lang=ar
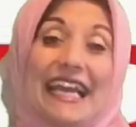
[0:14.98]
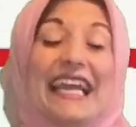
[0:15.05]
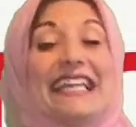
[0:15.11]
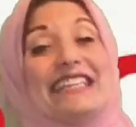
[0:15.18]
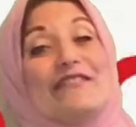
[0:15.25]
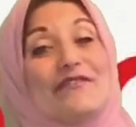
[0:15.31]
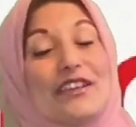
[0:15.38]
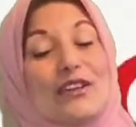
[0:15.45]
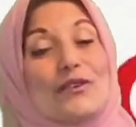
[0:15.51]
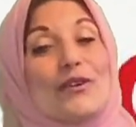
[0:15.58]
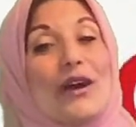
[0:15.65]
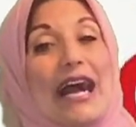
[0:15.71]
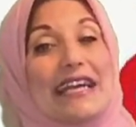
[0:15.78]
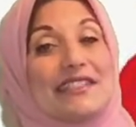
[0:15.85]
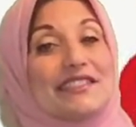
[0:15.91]
اللي فيكم
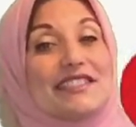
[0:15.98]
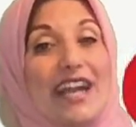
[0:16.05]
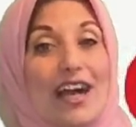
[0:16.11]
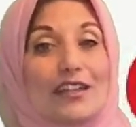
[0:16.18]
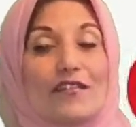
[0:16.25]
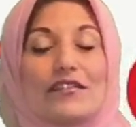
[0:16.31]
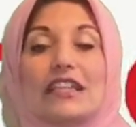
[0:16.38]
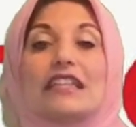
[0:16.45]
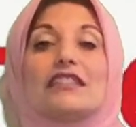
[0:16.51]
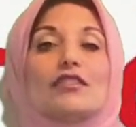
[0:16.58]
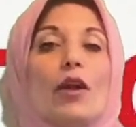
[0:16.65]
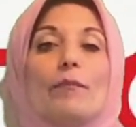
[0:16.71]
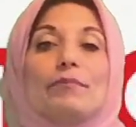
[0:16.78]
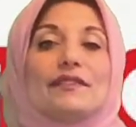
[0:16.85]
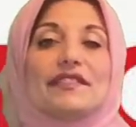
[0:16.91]
عايز يعرف ليه
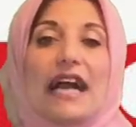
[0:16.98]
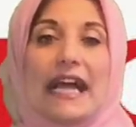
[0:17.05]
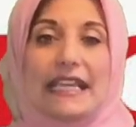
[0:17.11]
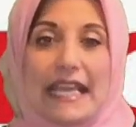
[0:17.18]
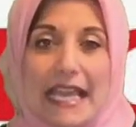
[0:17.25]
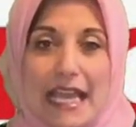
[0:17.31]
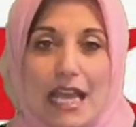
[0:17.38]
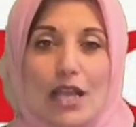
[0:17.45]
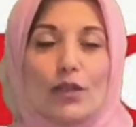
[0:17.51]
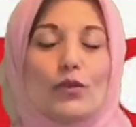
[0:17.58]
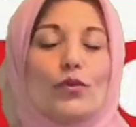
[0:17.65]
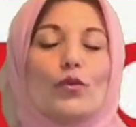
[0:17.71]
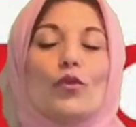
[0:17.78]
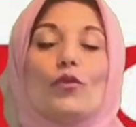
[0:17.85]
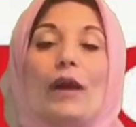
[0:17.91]
ترامب زعلان
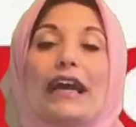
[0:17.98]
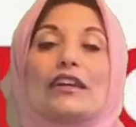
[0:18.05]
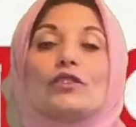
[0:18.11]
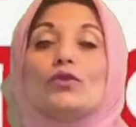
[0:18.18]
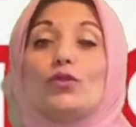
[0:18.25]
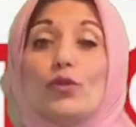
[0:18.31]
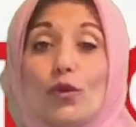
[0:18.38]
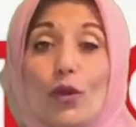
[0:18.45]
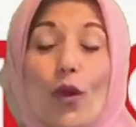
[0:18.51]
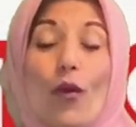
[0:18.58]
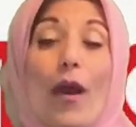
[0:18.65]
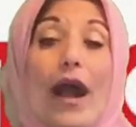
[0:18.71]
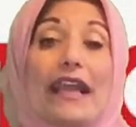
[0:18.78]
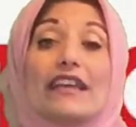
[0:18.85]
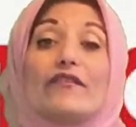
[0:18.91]
ومخنوق
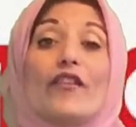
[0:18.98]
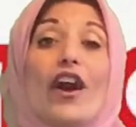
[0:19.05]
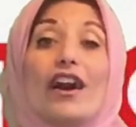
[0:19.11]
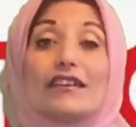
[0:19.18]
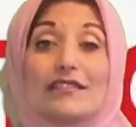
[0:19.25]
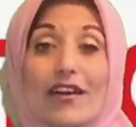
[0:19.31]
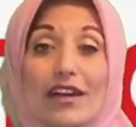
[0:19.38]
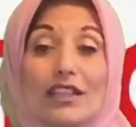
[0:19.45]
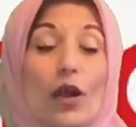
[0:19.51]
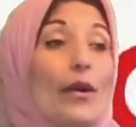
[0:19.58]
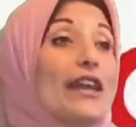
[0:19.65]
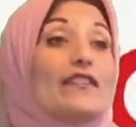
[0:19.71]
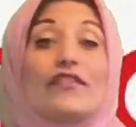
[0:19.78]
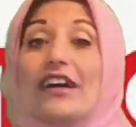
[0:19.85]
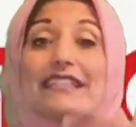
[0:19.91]
وهيرفع قضايا
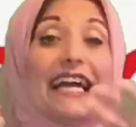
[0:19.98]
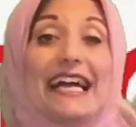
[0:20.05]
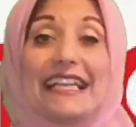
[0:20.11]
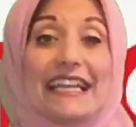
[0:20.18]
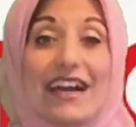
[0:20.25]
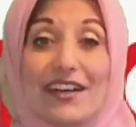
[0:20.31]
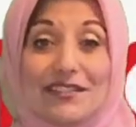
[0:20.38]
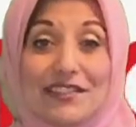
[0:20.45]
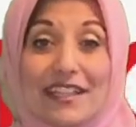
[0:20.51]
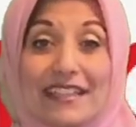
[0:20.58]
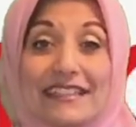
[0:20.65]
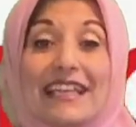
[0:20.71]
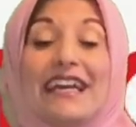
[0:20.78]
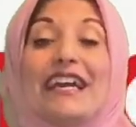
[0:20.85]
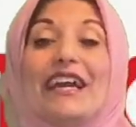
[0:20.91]
وهيرفع قضايا عليا اصلا